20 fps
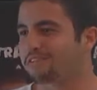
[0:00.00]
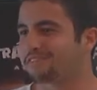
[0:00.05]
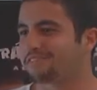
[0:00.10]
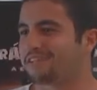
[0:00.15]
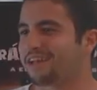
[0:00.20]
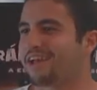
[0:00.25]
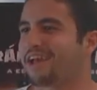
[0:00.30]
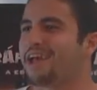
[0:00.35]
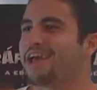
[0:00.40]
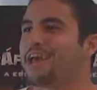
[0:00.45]

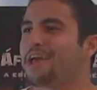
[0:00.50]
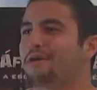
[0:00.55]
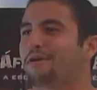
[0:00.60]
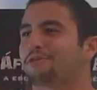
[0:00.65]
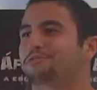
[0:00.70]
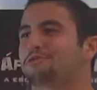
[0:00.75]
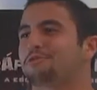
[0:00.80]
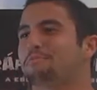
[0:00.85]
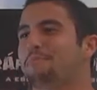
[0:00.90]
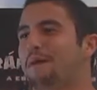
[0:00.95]
né, eu
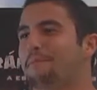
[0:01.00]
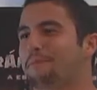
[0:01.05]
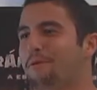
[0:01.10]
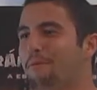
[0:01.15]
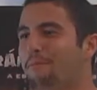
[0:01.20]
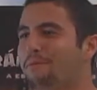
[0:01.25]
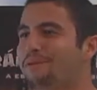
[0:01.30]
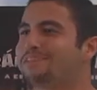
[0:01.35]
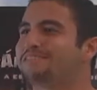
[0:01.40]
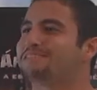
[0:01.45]
acho que o papel
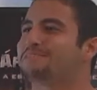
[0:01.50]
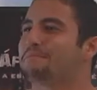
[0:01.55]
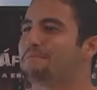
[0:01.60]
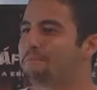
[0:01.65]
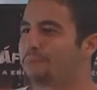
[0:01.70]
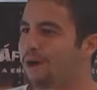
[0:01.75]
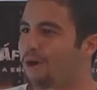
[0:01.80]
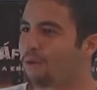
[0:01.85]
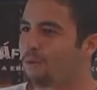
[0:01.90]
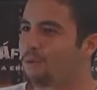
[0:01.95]

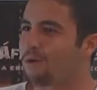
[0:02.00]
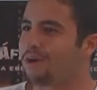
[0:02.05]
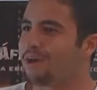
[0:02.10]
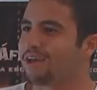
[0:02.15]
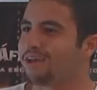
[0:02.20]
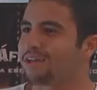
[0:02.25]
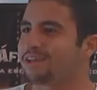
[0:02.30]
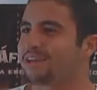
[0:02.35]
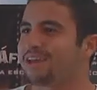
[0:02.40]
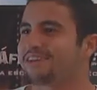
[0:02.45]
principal
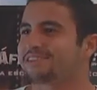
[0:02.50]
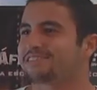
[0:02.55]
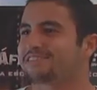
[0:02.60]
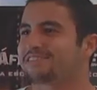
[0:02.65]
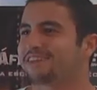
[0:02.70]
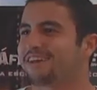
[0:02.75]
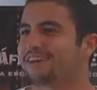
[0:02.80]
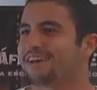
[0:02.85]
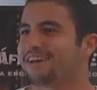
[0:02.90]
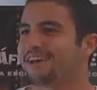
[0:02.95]

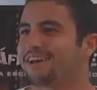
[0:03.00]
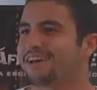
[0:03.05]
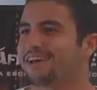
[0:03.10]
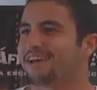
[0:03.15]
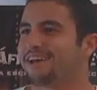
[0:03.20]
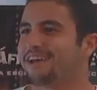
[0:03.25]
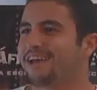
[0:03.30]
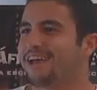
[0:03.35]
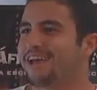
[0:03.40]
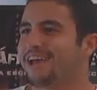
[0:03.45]

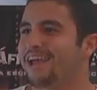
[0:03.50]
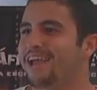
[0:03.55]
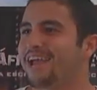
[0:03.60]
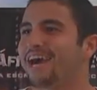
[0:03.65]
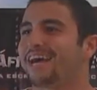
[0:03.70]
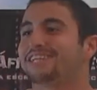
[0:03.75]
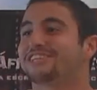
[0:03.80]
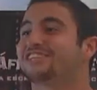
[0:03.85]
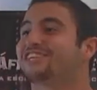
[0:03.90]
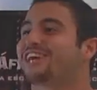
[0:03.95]
dessa
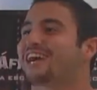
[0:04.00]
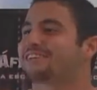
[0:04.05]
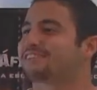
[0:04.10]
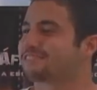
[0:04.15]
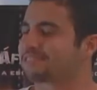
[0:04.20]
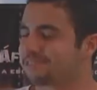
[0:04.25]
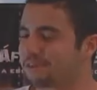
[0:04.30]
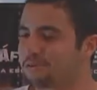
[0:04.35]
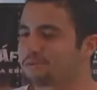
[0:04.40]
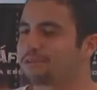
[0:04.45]

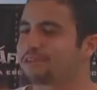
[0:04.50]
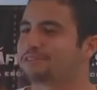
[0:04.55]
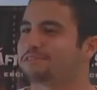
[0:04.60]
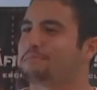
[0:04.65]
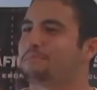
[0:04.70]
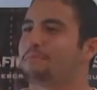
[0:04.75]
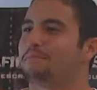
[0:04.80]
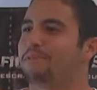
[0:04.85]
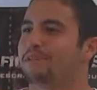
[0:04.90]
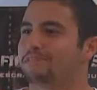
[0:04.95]
erradicação desse,
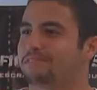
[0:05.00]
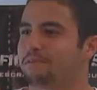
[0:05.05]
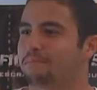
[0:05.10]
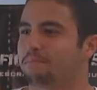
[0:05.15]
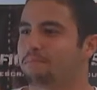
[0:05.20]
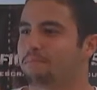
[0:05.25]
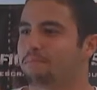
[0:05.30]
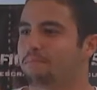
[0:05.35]
desse,